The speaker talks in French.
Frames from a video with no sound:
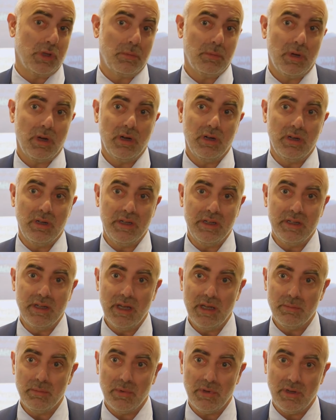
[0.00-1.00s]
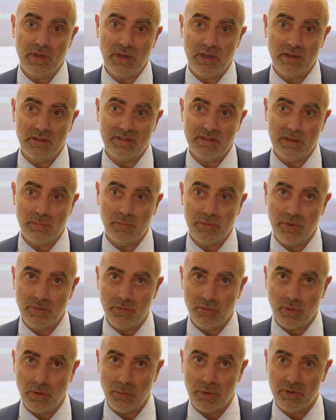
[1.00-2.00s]
notamment l'IDEM et l'ensemble
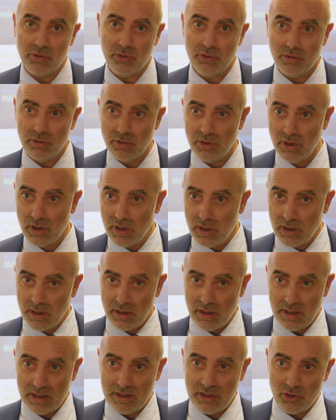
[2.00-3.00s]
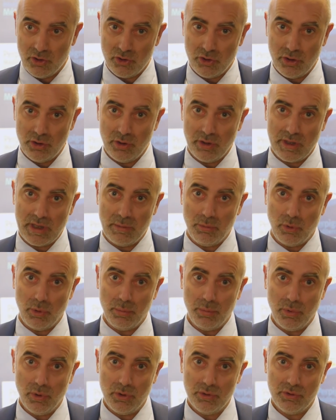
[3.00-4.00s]
des formations et des jeunes qu'elle
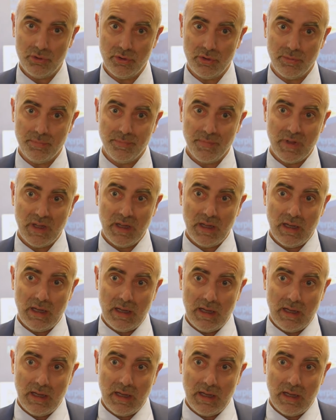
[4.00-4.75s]
propose